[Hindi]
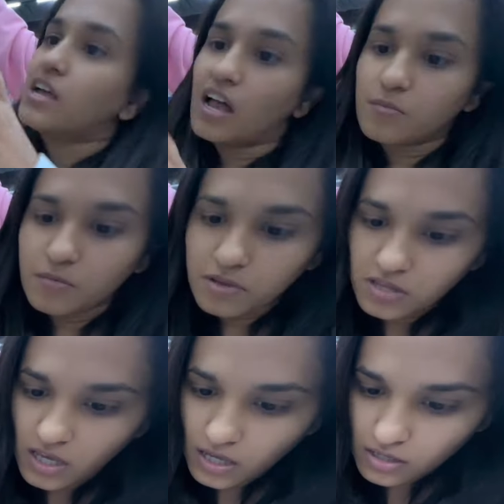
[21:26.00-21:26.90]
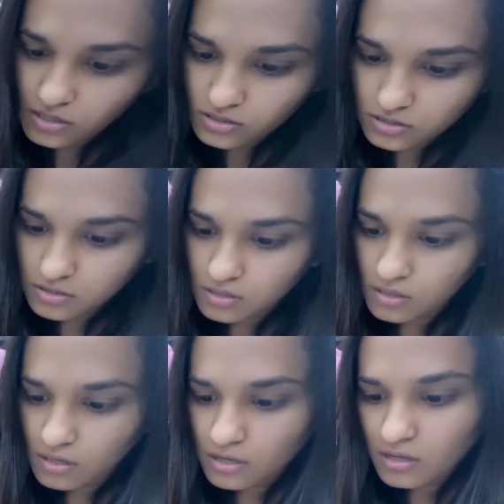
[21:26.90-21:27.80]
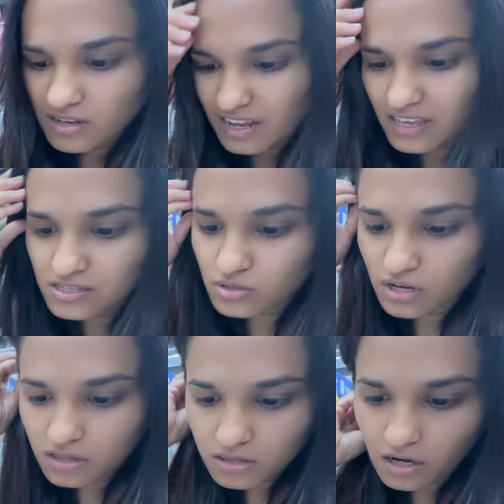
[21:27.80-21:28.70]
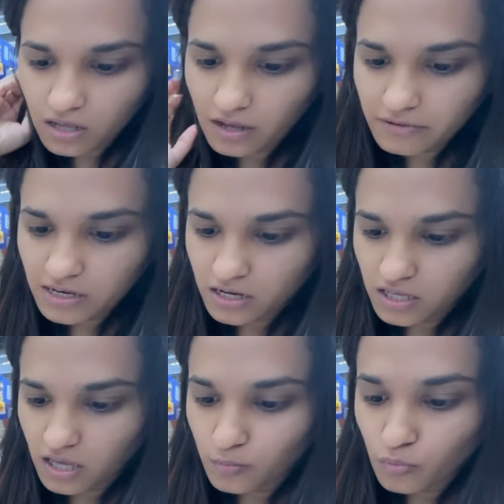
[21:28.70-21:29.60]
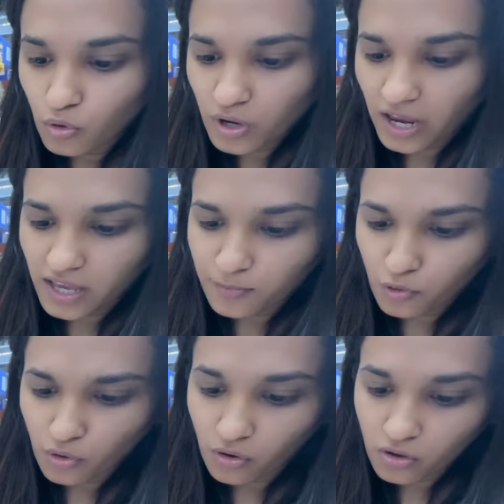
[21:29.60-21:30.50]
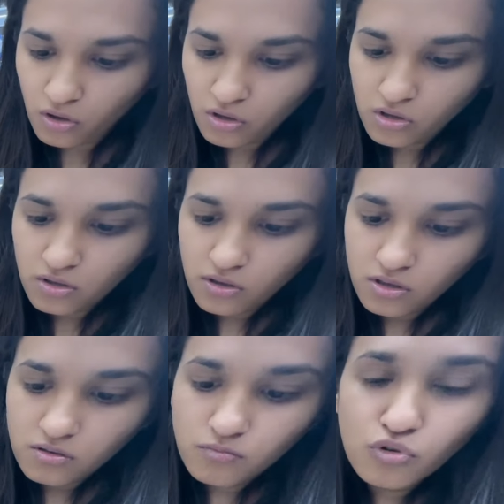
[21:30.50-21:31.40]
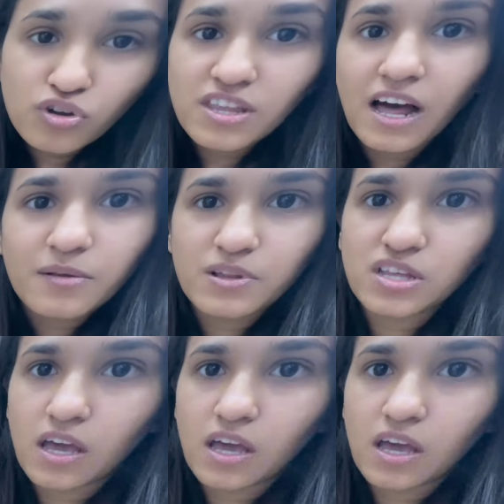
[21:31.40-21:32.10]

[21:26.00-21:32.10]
दाल में मिलती है तड़का वाला नहीं तड़, तड़का वाला नहीं है मूंग है ये मूंग मूंग की दाल मिलती है